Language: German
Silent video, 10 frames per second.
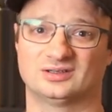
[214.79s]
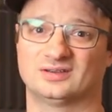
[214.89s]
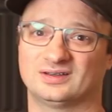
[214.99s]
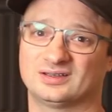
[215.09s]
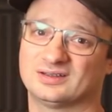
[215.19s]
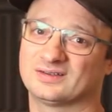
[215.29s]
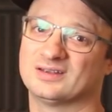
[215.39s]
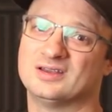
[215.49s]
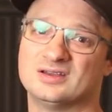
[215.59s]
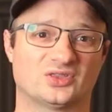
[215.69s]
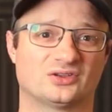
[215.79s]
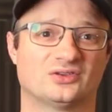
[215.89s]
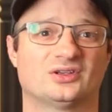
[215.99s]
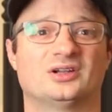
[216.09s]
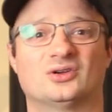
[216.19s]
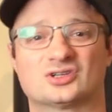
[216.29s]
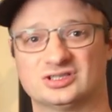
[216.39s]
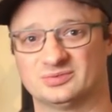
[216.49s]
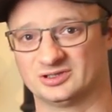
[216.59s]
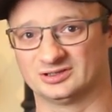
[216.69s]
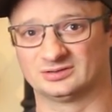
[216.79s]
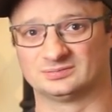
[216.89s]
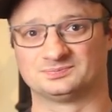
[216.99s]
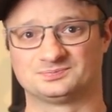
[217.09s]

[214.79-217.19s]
Ihr seht das, das ist halt noch schlimmer dann.